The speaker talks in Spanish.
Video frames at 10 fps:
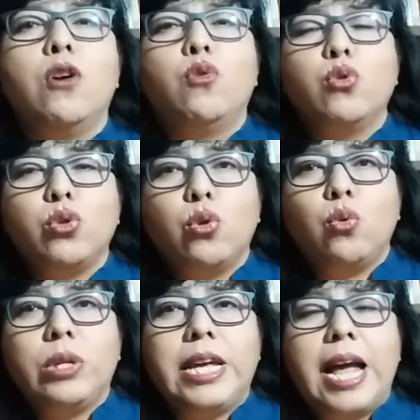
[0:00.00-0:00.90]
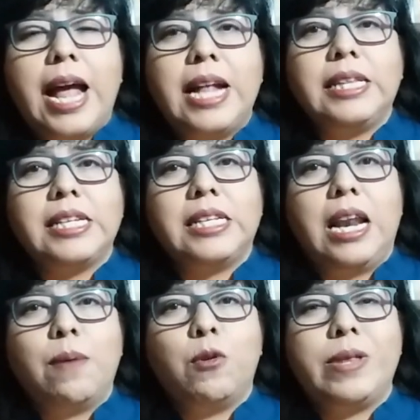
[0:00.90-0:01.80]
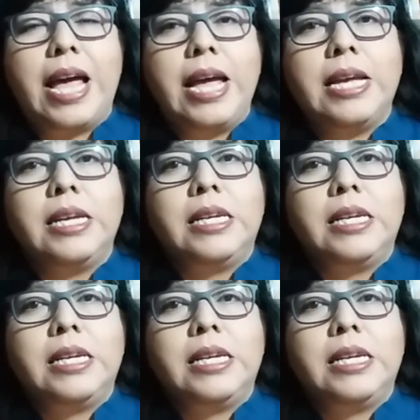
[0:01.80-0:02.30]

Justo un día antes de la boda,